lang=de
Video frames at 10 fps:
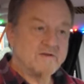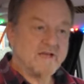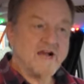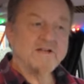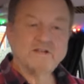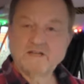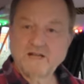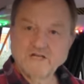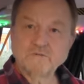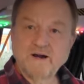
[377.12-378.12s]
er hat die
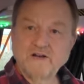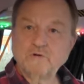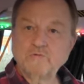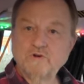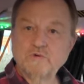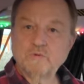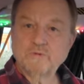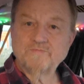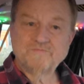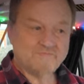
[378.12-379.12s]
gleiche Meinung wie du.
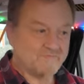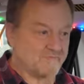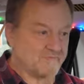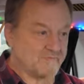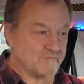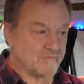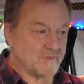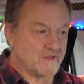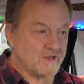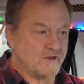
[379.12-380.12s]

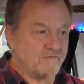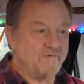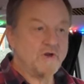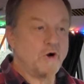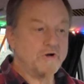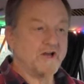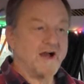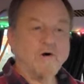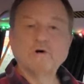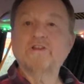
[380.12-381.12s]
Wie heute
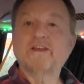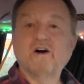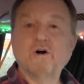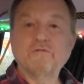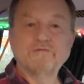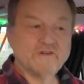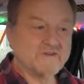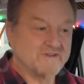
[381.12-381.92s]
auch sehr oft.